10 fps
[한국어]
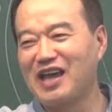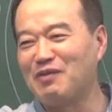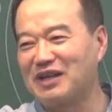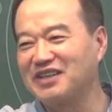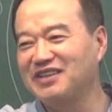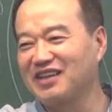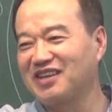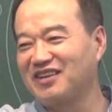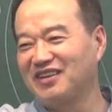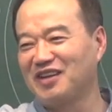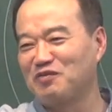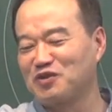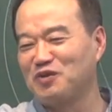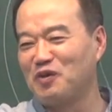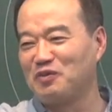이게 맞았냐 틀렸냐
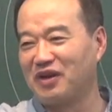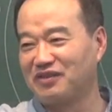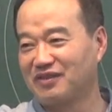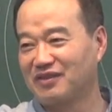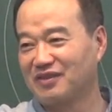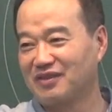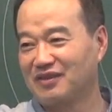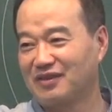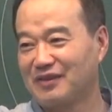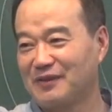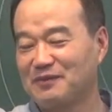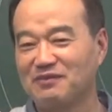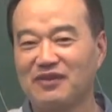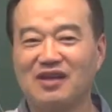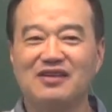물어보면
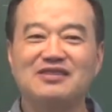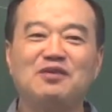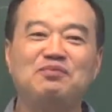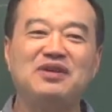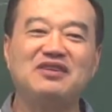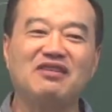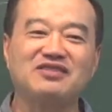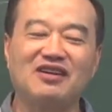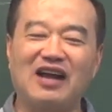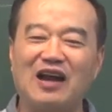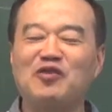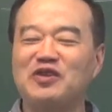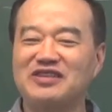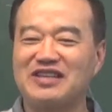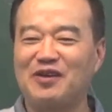쌤 비정성을 알고
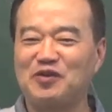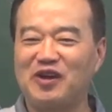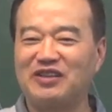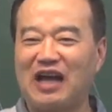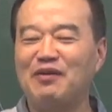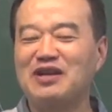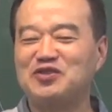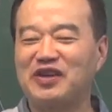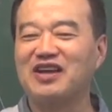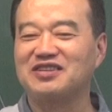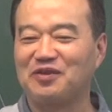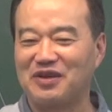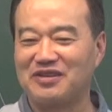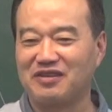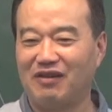있는 사람도 이걸 답할 수 있겠어
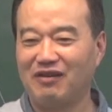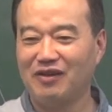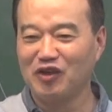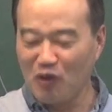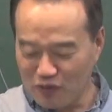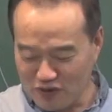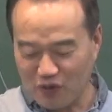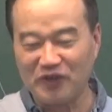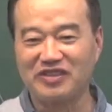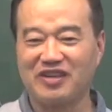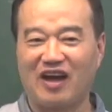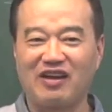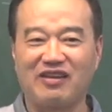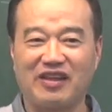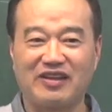없겠어? 이게 뭔 소린지
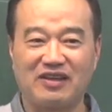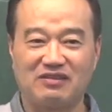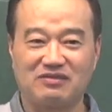알아야 돼요.